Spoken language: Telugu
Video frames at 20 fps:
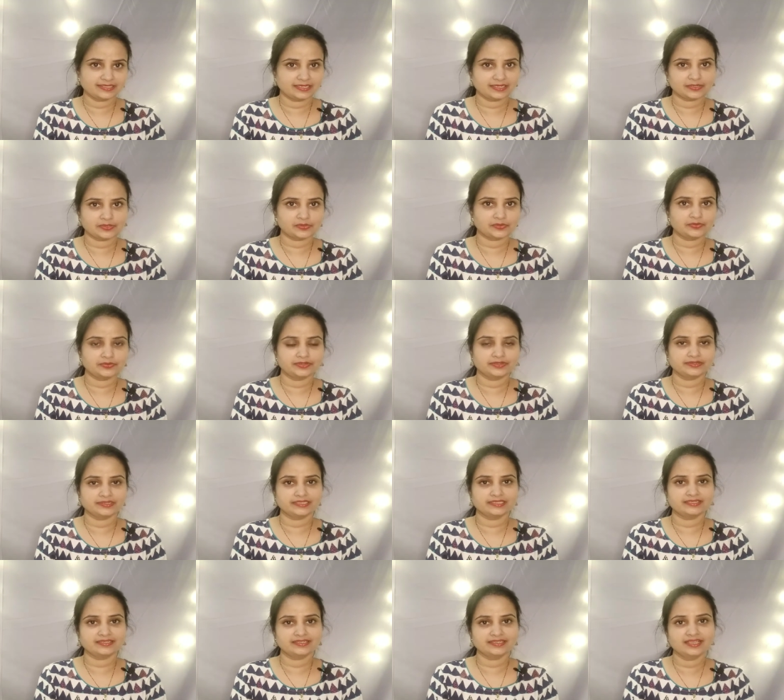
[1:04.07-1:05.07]
అయితే కట్టుకుంటున్నాం
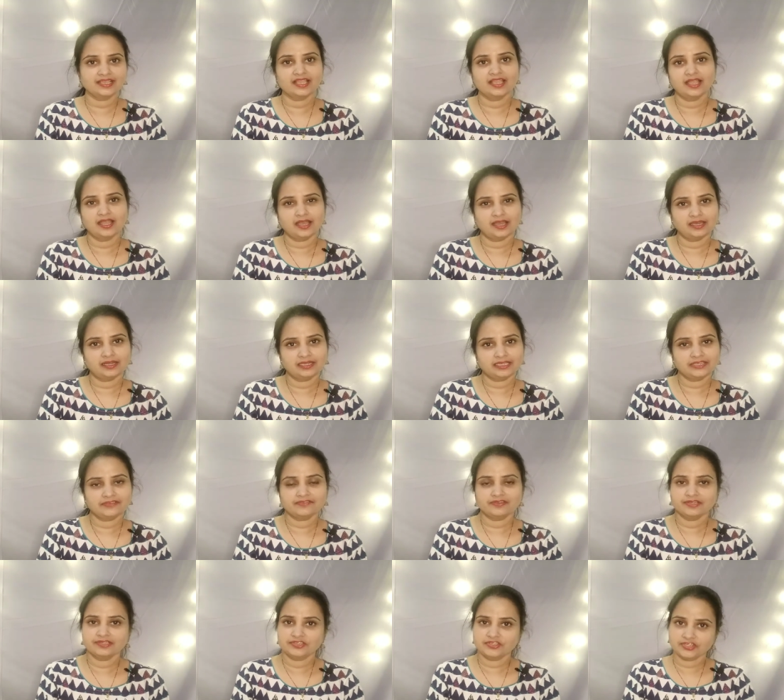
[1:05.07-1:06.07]
కదా అలాగే
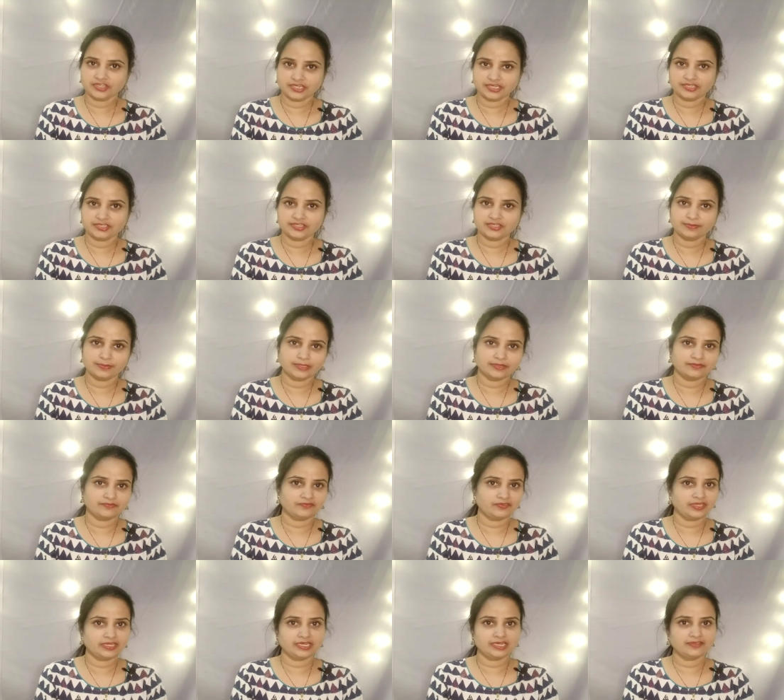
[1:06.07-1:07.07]
ఫర్ ఎ చేంజ్ మనం
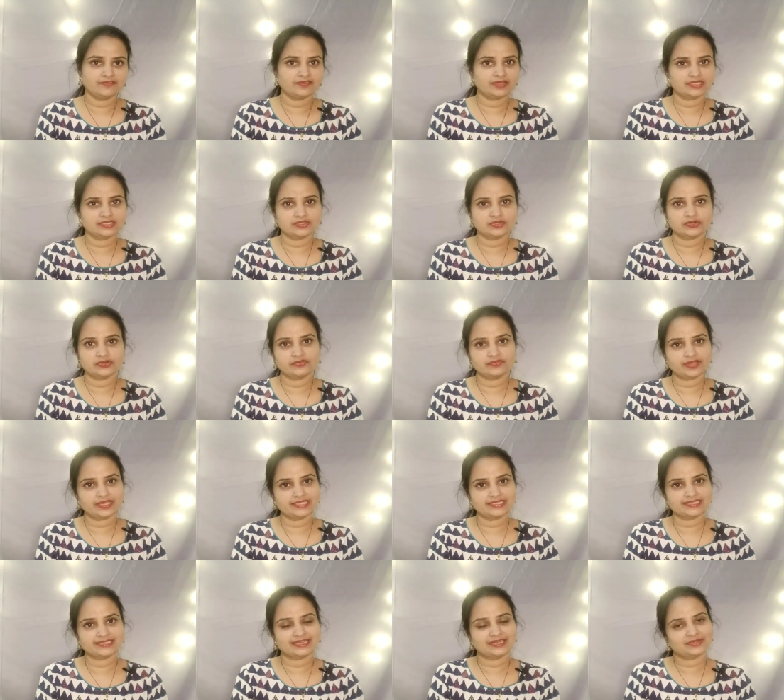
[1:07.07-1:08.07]
వీక్లీ వన్స్ ఆర్
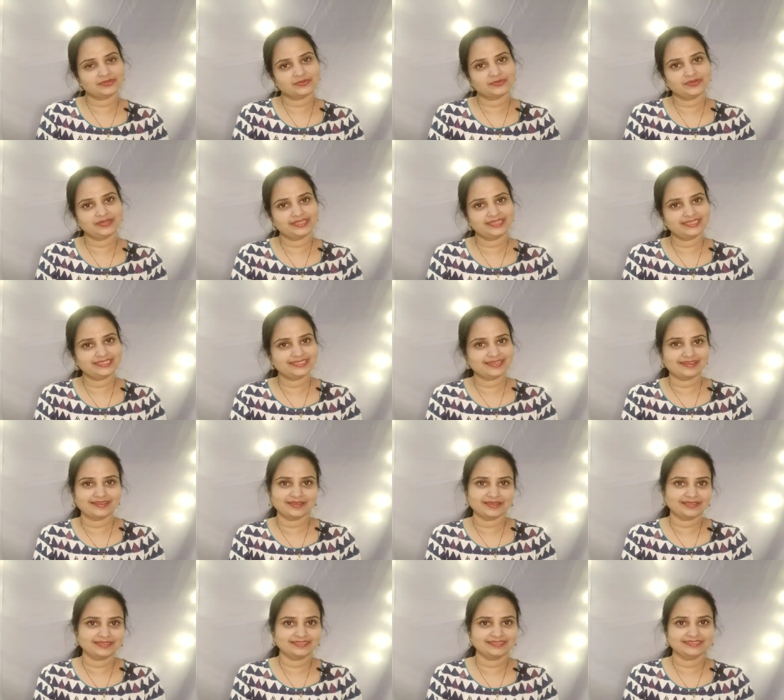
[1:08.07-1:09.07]
ట్వైస్ కట్టుకుంటే
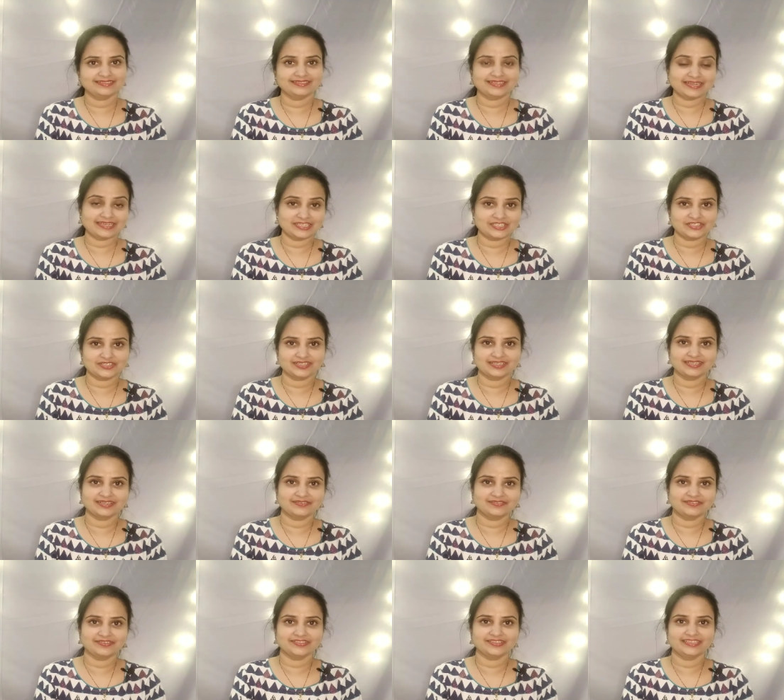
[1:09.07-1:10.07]
చాలా ట్రెడిషనల్గా
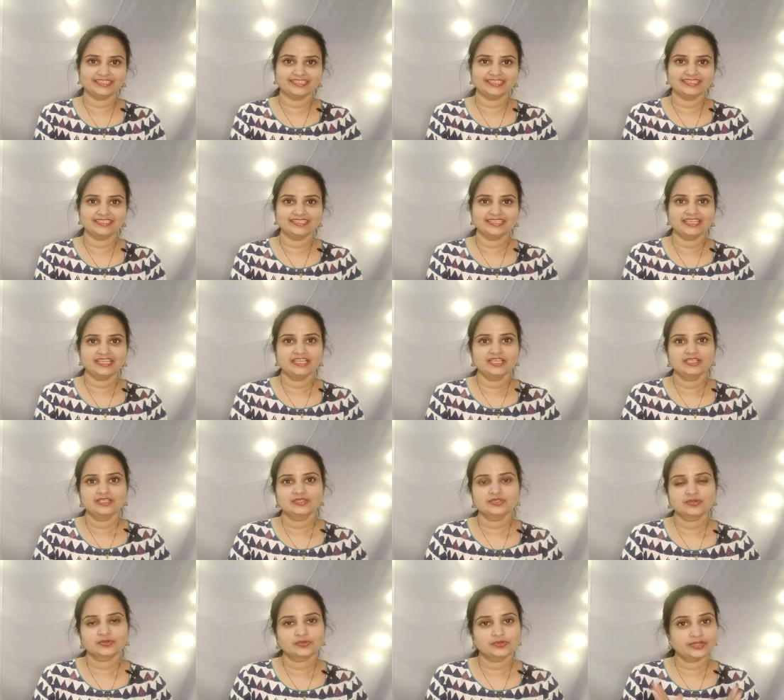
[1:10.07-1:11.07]
ఉంటుంది
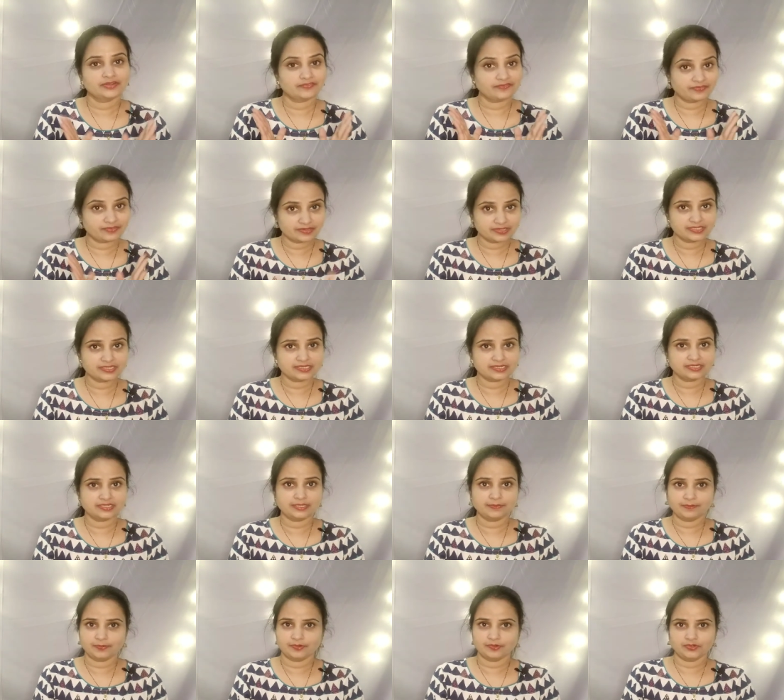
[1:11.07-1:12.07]
సో నా ఫస్ట్
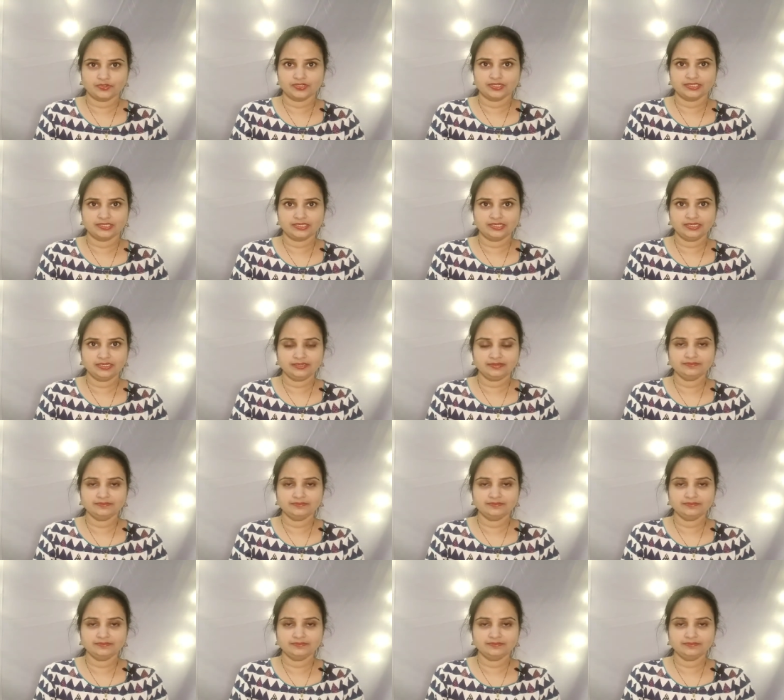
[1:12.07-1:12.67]
టిప్ వచ్చేసి